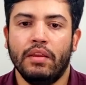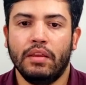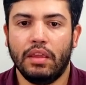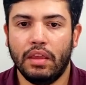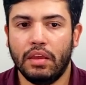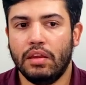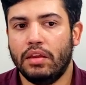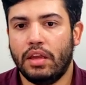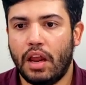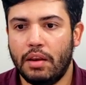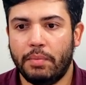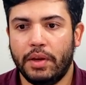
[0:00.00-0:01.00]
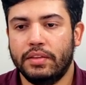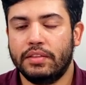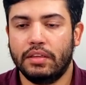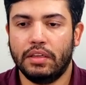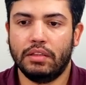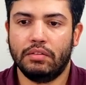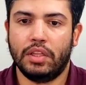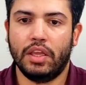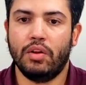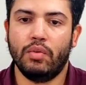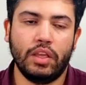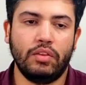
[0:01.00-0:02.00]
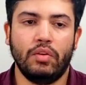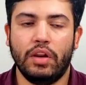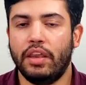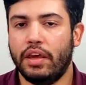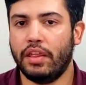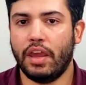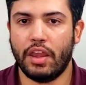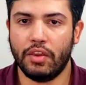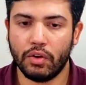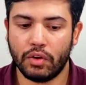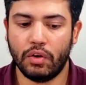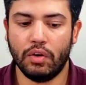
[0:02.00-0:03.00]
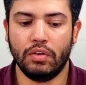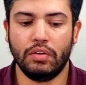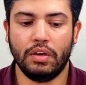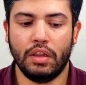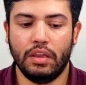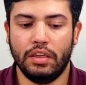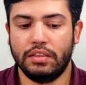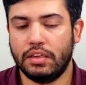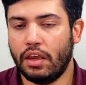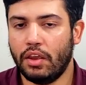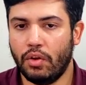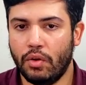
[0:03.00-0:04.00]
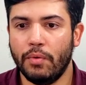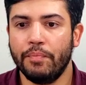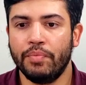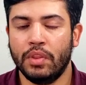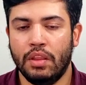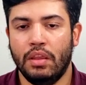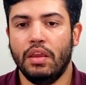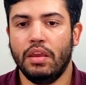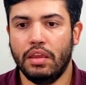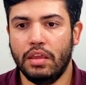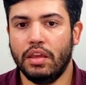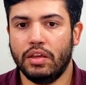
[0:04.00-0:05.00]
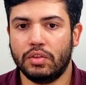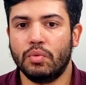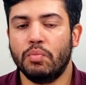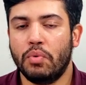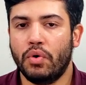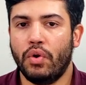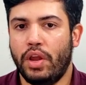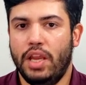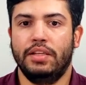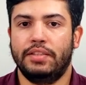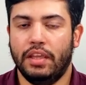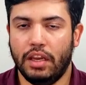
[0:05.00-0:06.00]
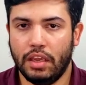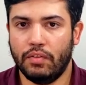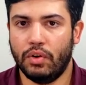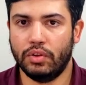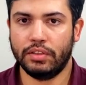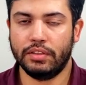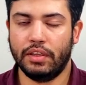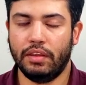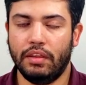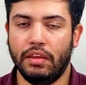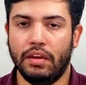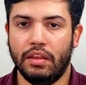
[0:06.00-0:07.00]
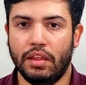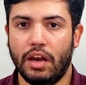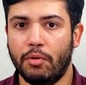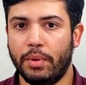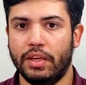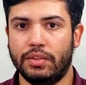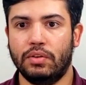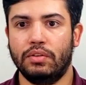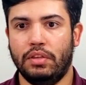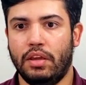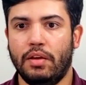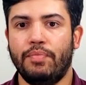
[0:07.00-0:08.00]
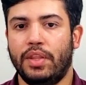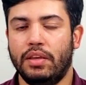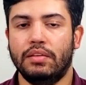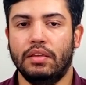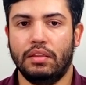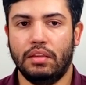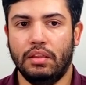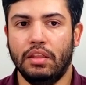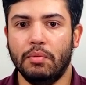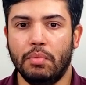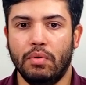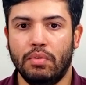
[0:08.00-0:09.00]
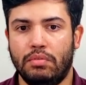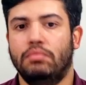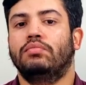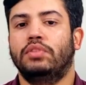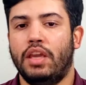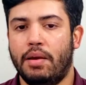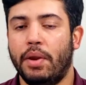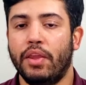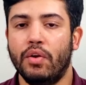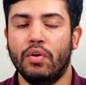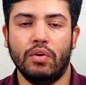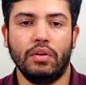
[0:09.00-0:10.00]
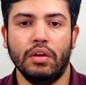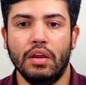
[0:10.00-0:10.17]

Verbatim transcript: que al parecer tiene una historia ya de años con eh, Chayo y es un poco el cerebro, si se quiere, de la operación, ¿ya? Es este tipo ya mayor,